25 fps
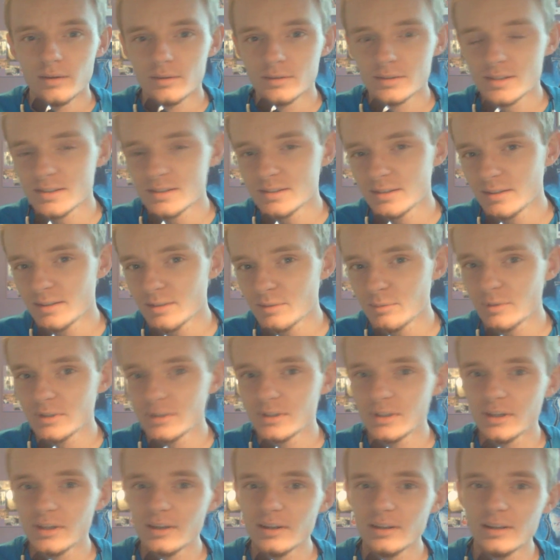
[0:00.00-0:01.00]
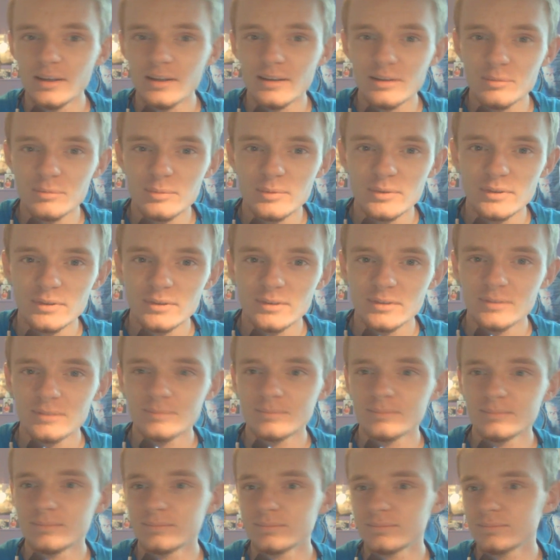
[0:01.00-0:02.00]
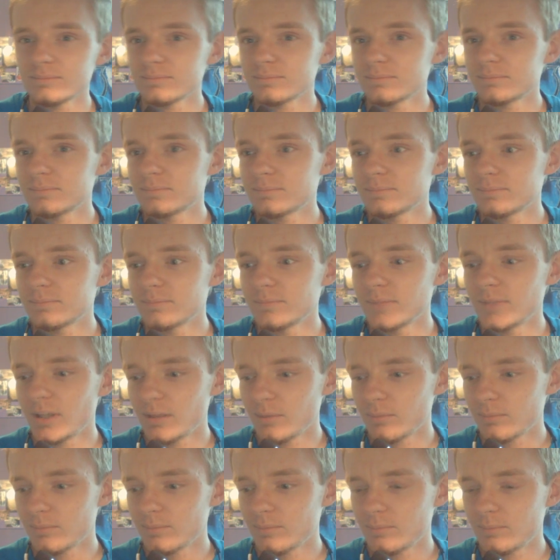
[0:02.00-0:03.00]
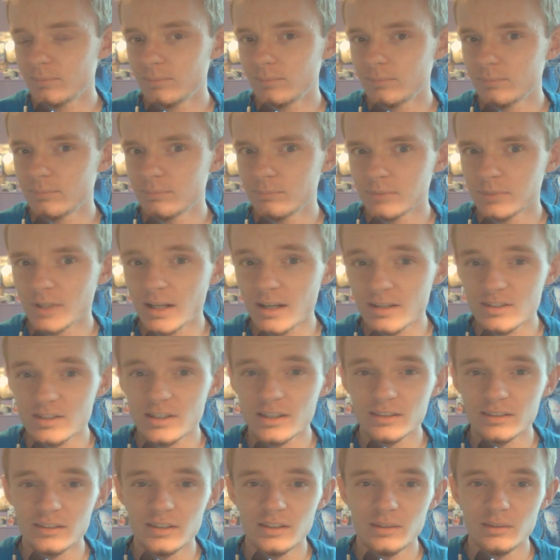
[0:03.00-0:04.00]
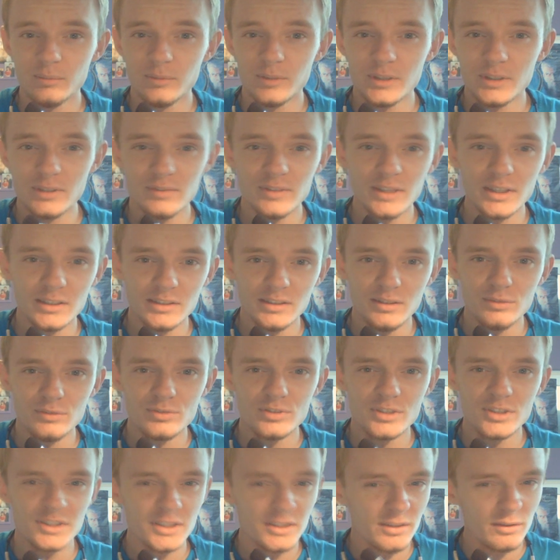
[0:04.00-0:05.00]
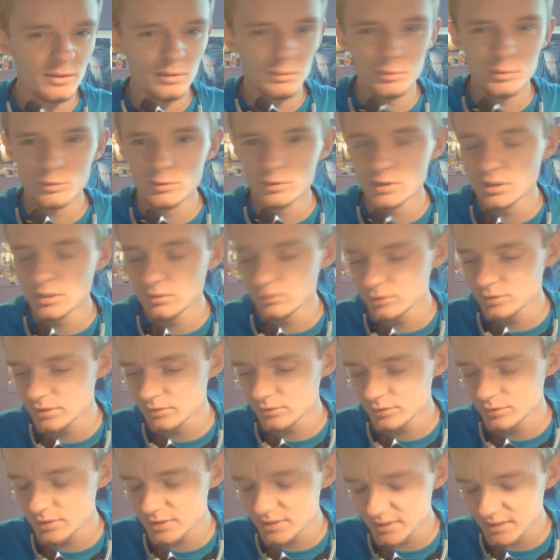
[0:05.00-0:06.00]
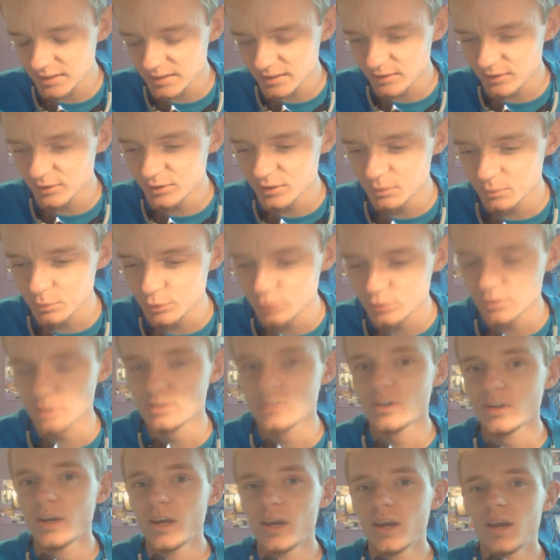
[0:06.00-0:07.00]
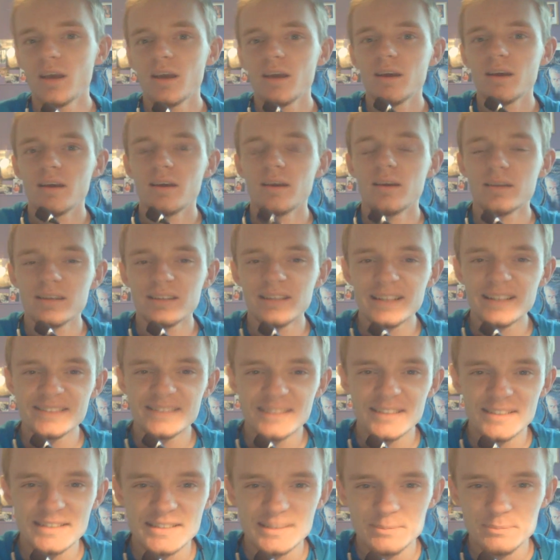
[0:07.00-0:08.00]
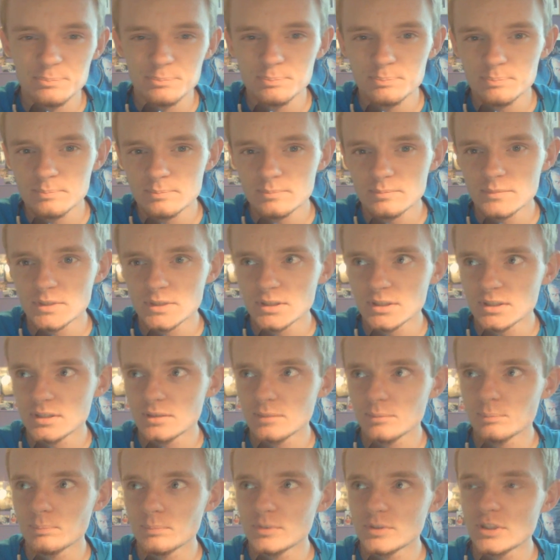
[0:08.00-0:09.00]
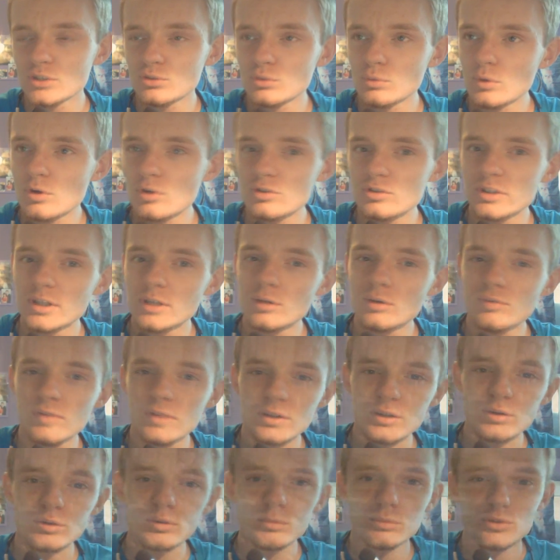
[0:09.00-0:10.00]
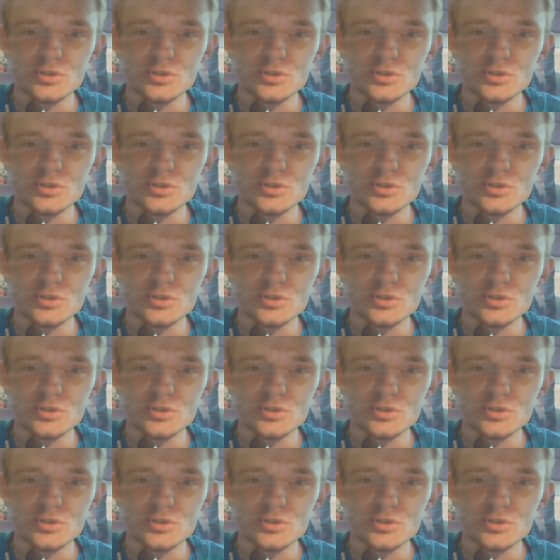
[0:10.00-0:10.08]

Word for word: sesje RPG, LARPy, nie wiem, karcianki, bitewniaki, wszystkie tego, wszystkie tego typu rzeczy. Relacje z zeszłorocznego Falconu